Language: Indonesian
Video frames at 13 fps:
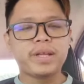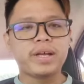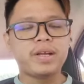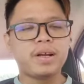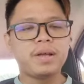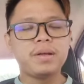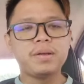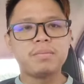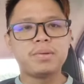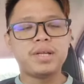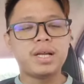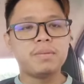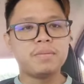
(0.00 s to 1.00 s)
adalah
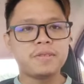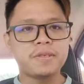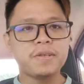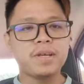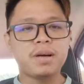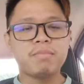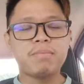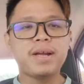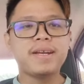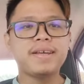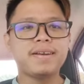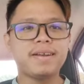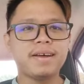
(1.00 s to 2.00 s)
Perdana Menteri yang
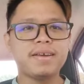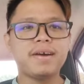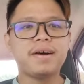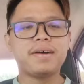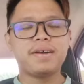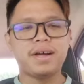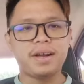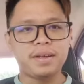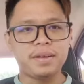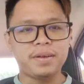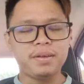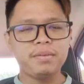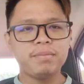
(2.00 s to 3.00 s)
paling layak hari
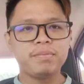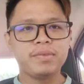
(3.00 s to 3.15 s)
ini